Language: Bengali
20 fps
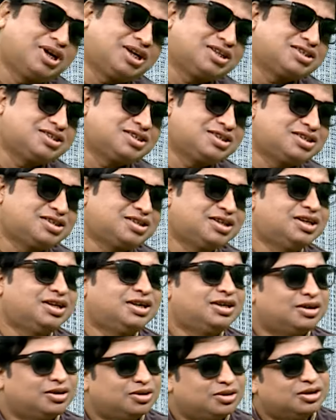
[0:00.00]
আস্তে আস্তে
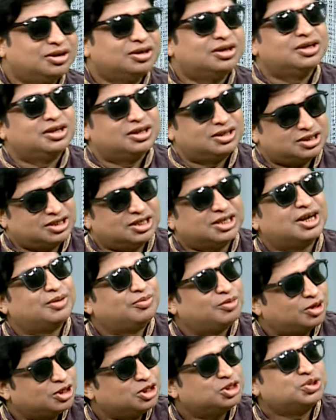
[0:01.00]
শেখা
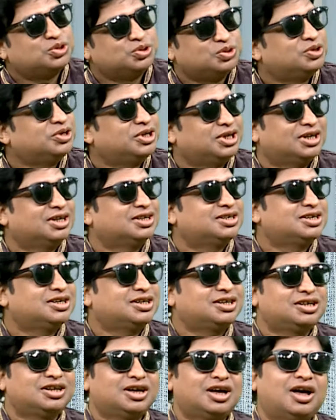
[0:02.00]
পরে শুরু হয়ে গেছে
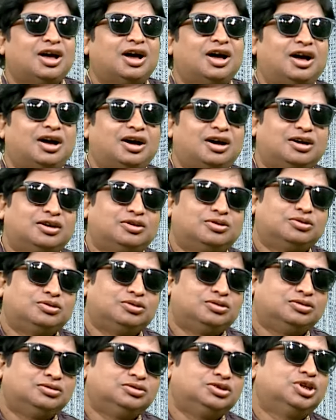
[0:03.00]
আর
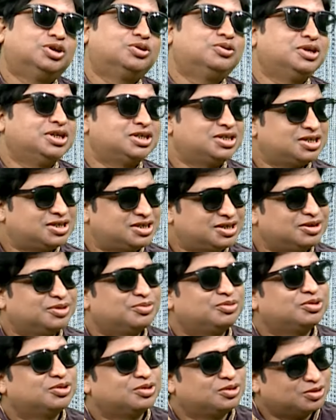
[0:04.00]
যখন এসএসসি
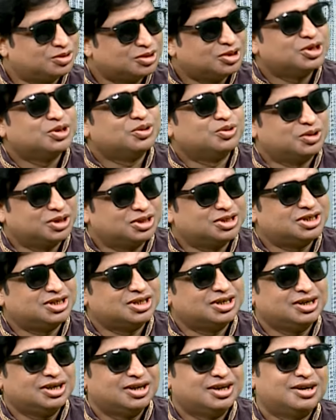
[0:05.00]
করেছি
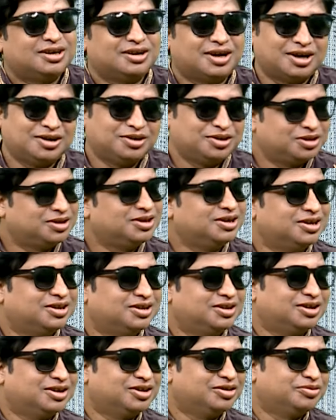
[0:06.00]
নাইনটি
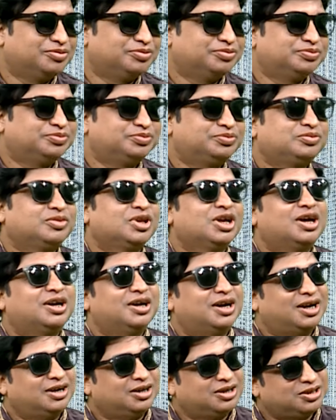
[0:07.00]
থ্রিতে
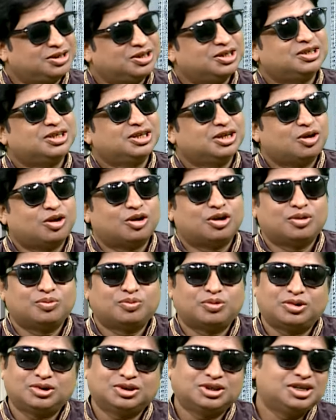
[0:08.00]
নাইনটি থ্রিতে করার
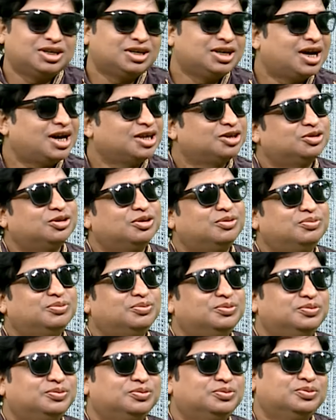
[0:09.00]
পর থেকে একদম
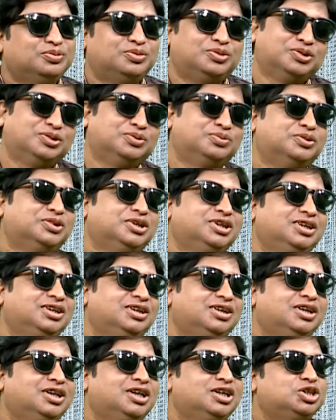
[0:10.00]
পুরোপুরি
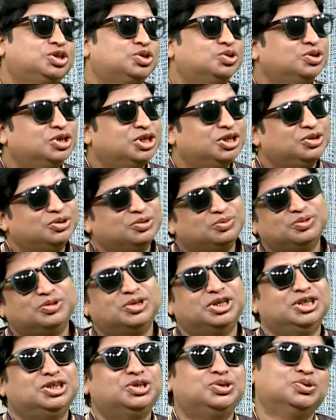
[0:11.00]
সঙ্গীতের
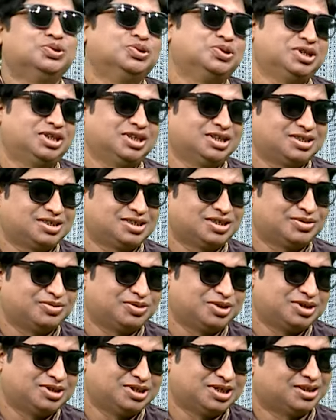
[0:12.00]
উপরেই শুরু হয়ে গেছে আমার
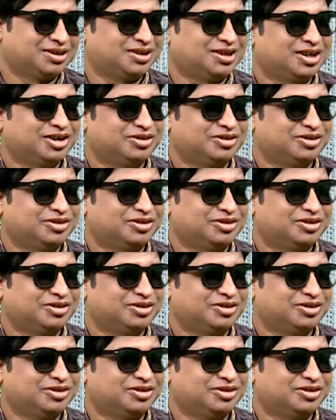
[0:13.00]
যাত্রা